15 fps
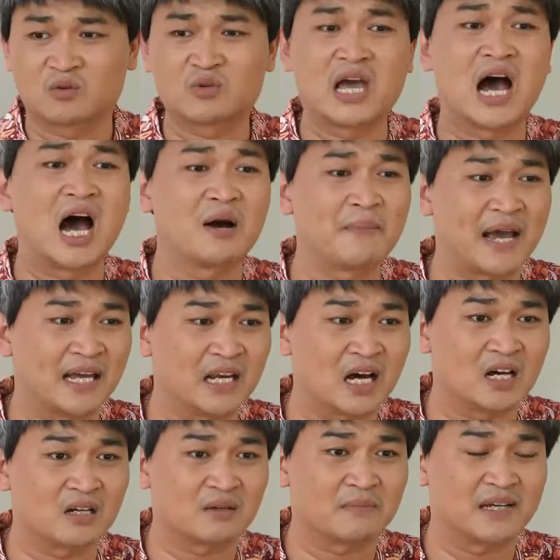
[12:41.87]
con vợ mày
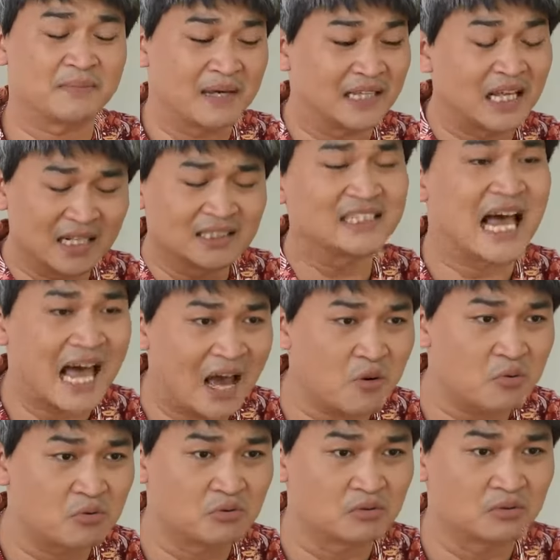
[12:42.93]
đó mày mày tính sao